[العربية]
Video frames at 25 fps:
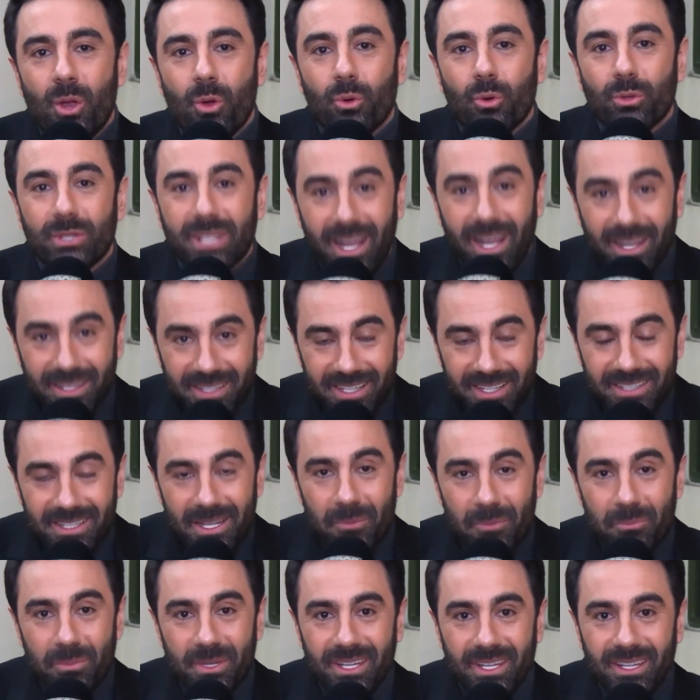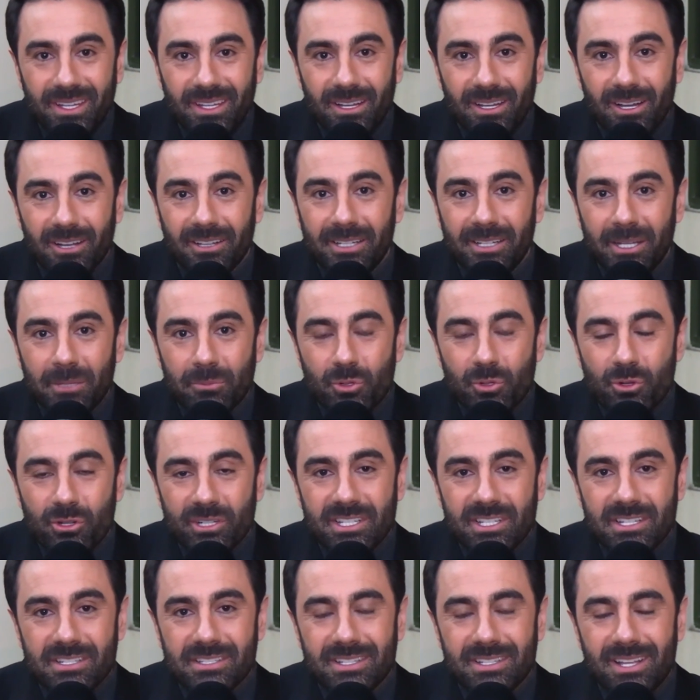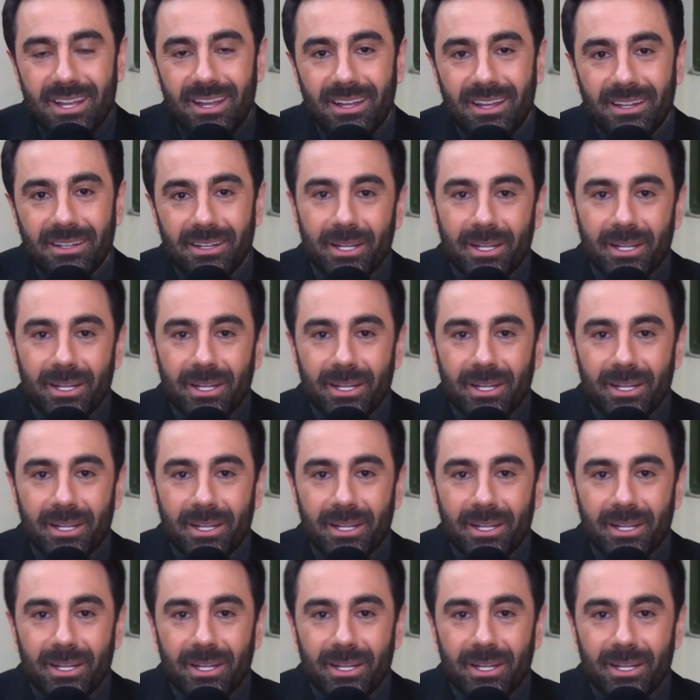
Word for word: وتحديدا باقليم كردستان